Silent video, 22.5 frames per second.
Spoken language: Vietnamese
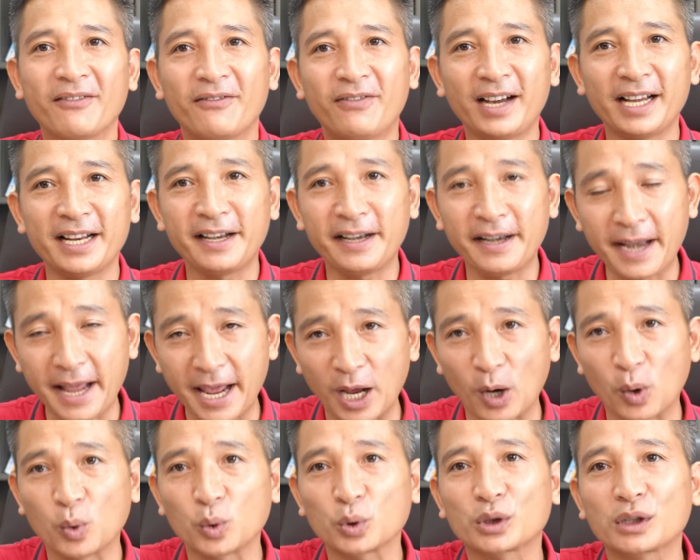Vậy
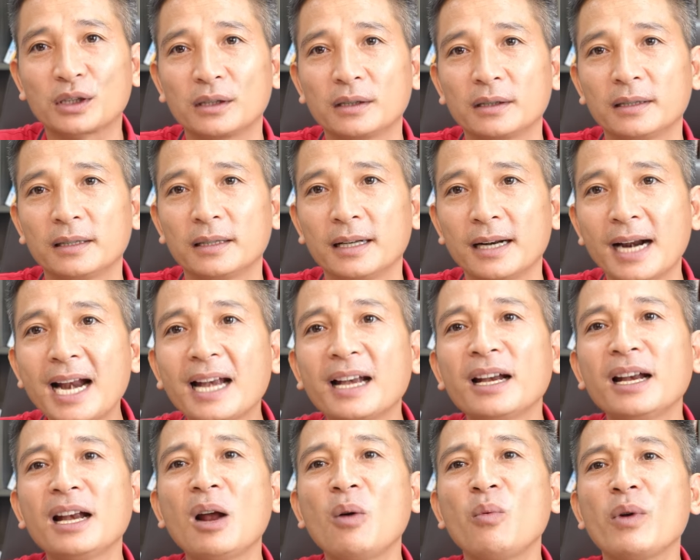nếu
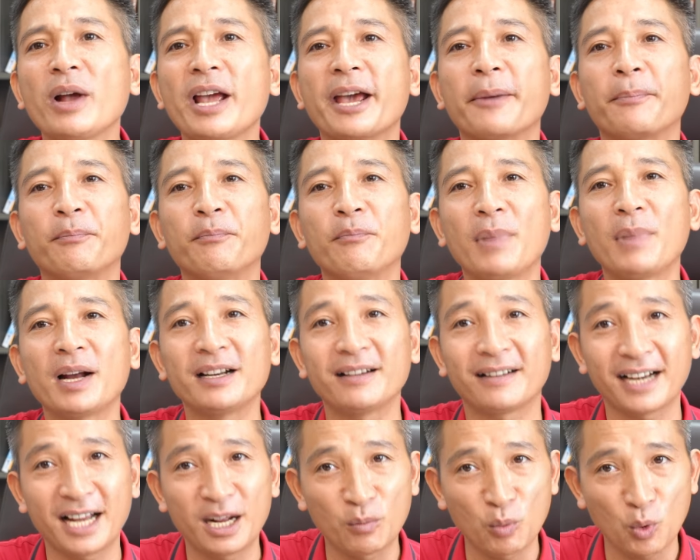đất nông nghiệp mà
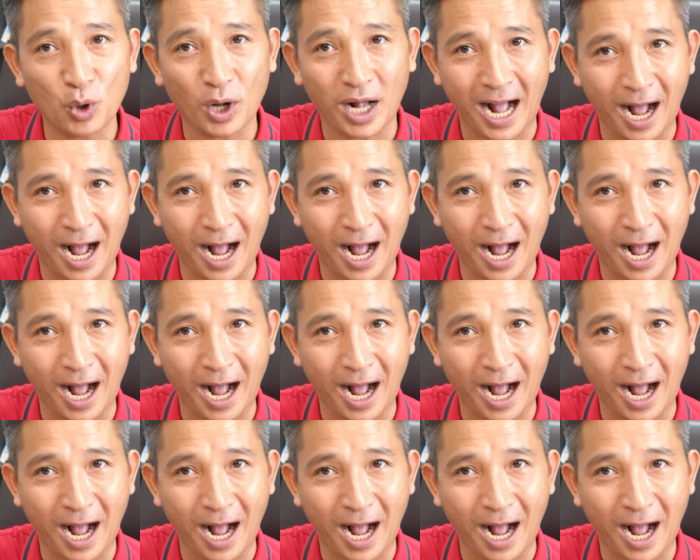được đền bù